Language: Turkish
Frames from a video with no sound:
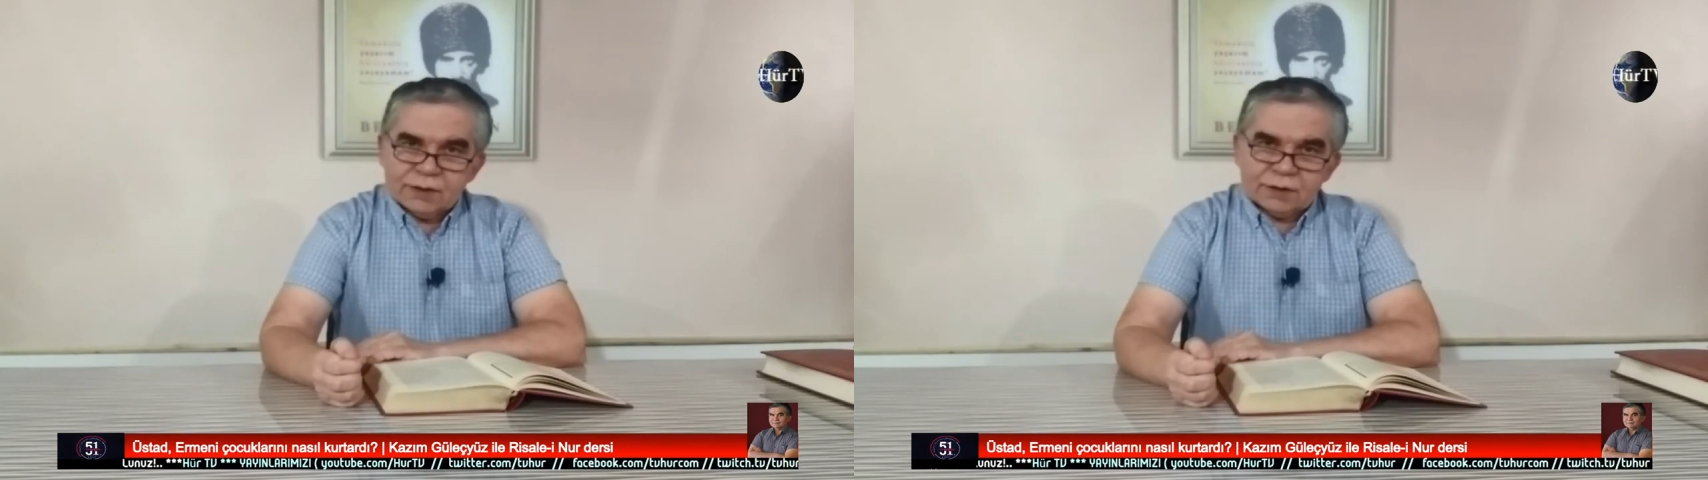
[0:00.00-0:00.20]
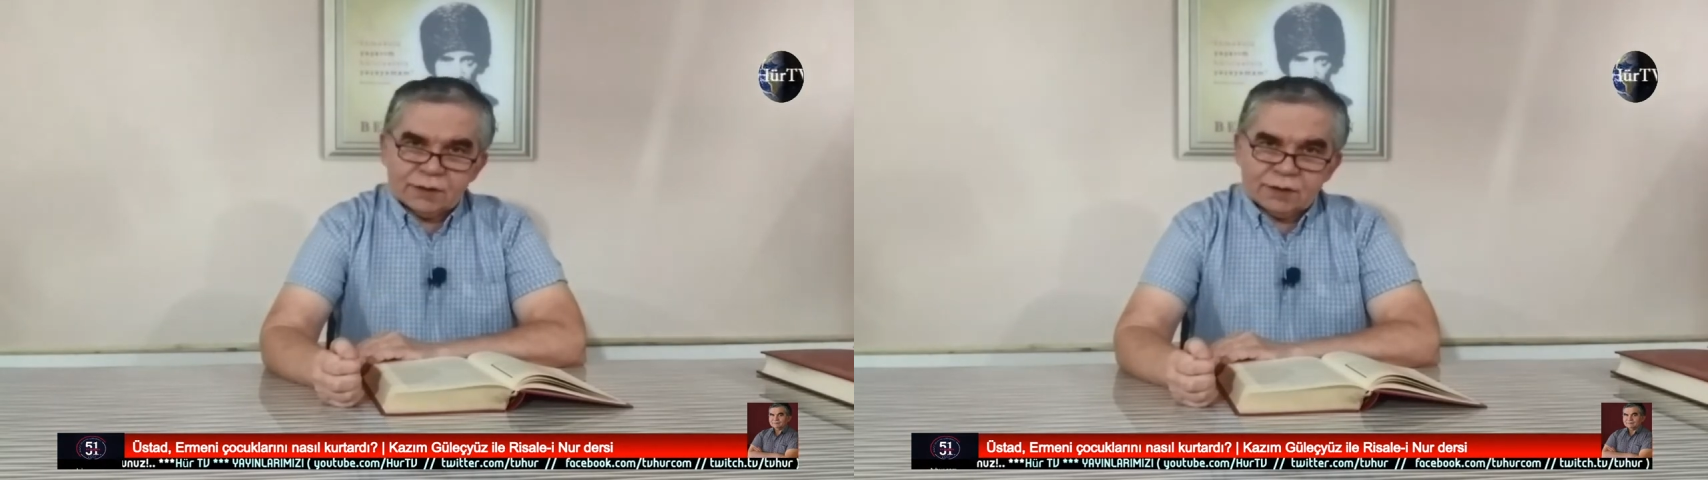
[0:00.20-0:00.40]

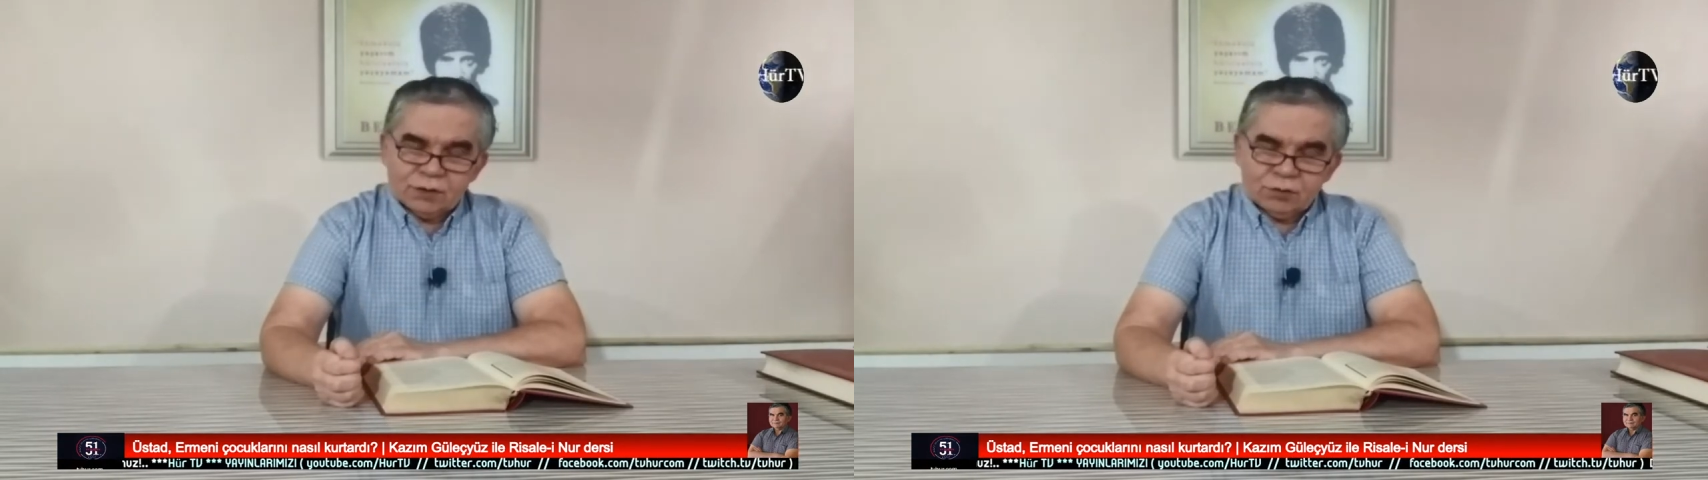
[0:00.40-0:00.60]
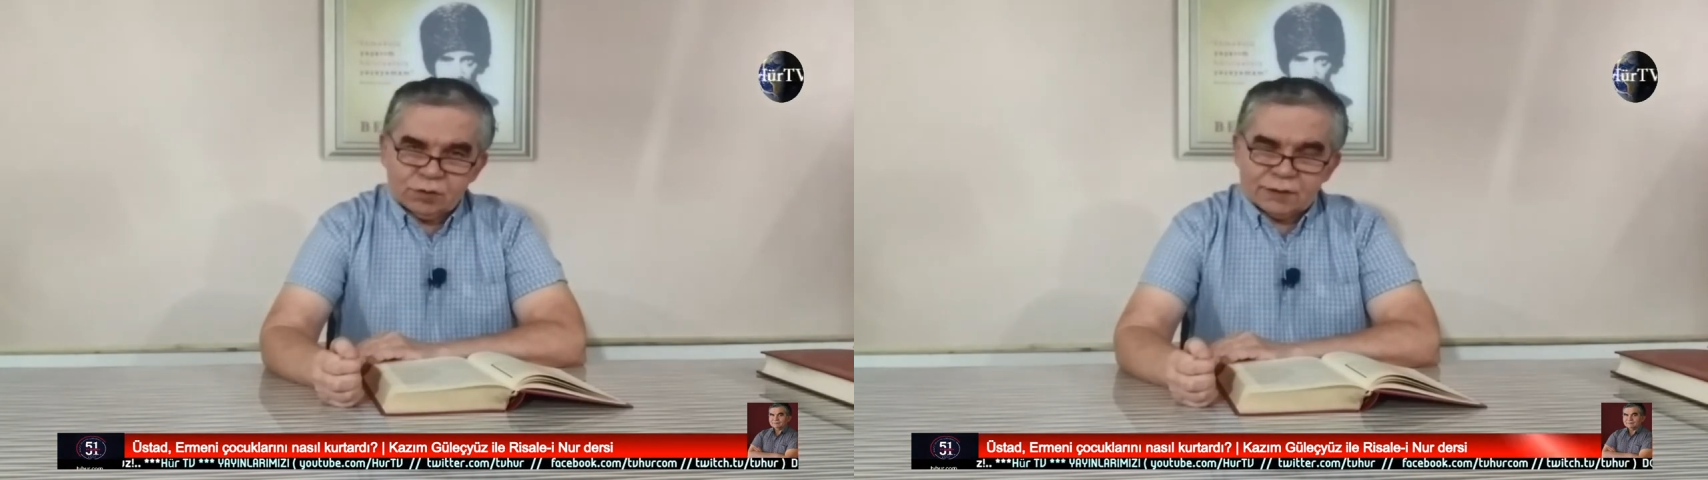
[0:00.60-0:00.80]

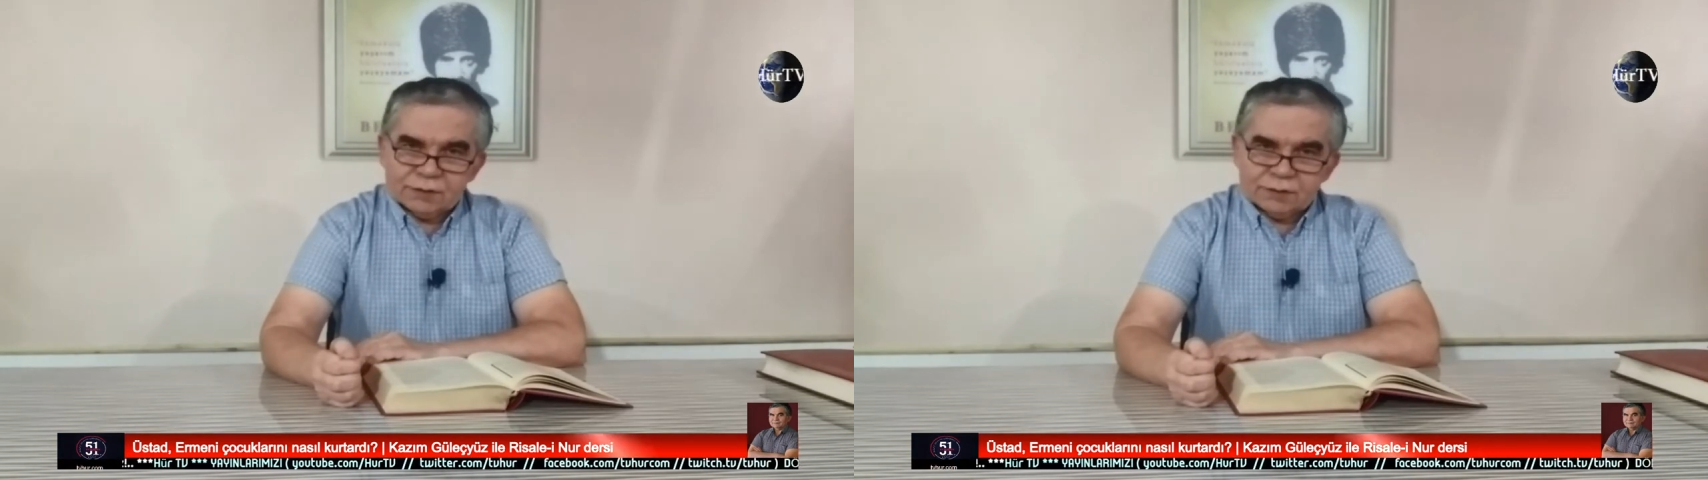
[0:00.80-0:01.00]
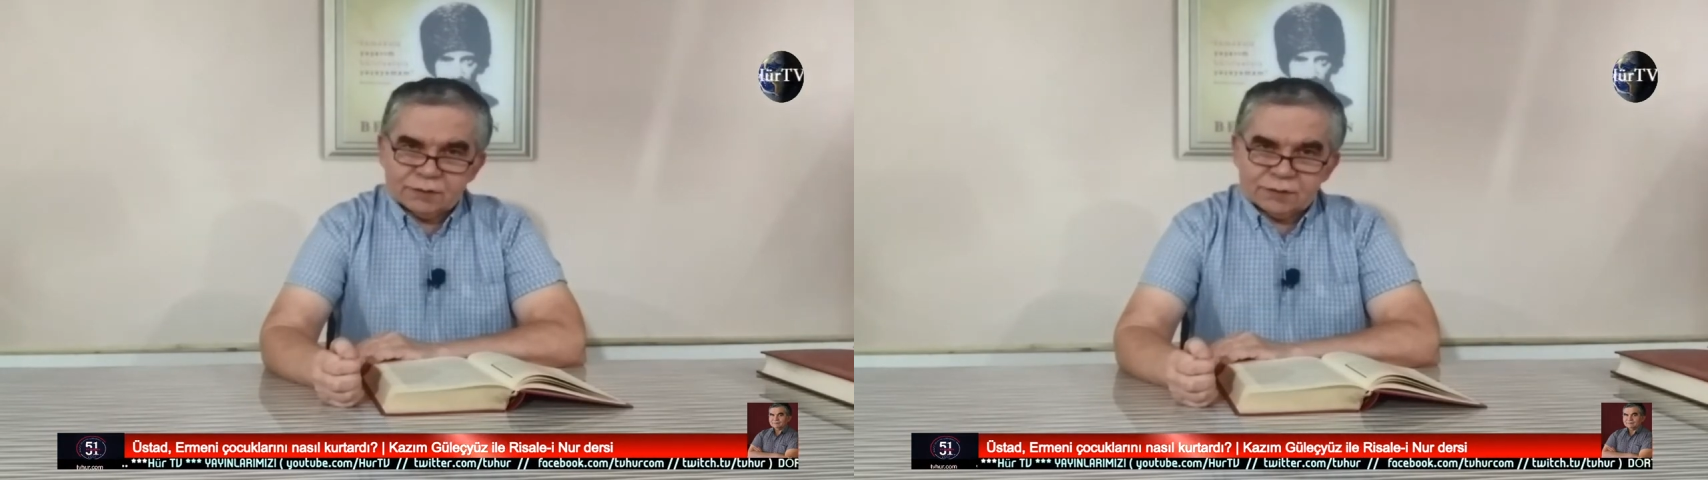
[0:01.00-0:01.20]
gereği
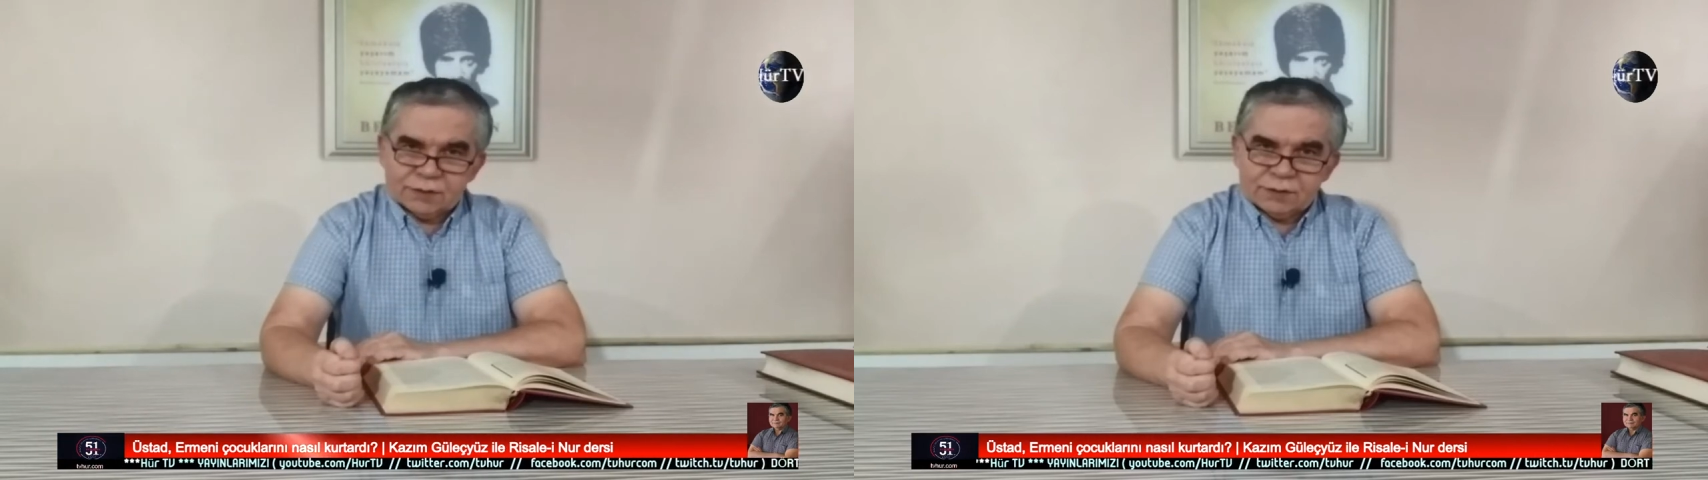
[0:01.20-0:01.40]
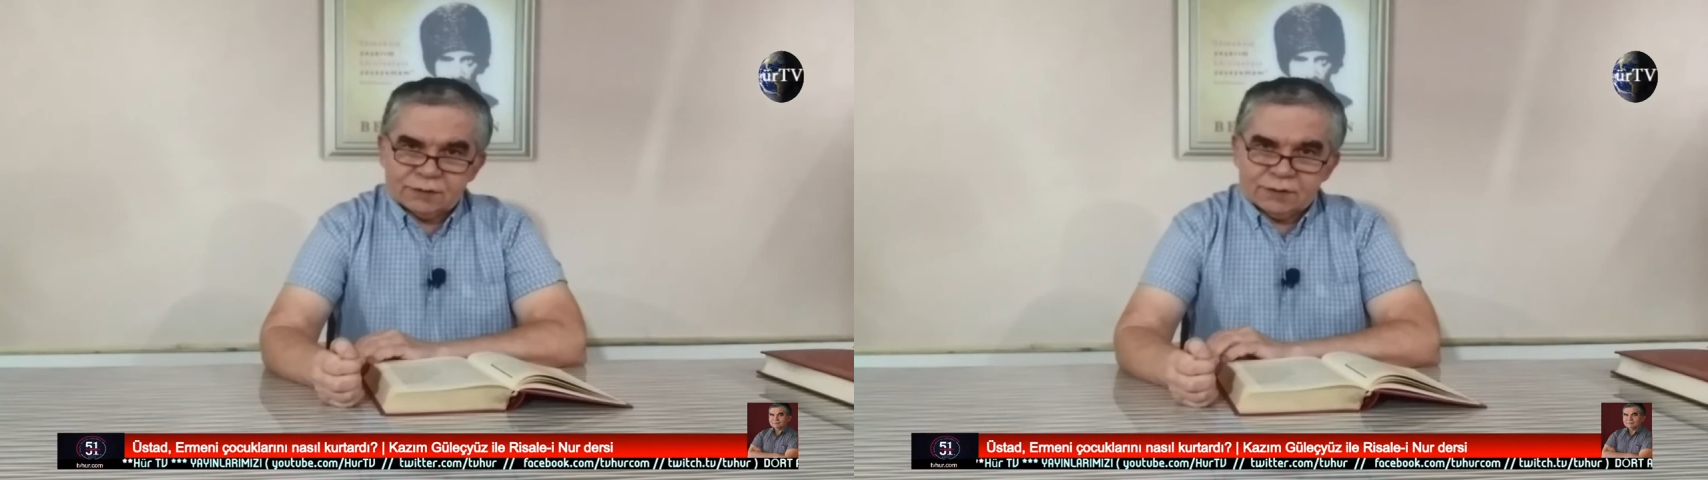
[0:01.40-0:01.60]
olan işte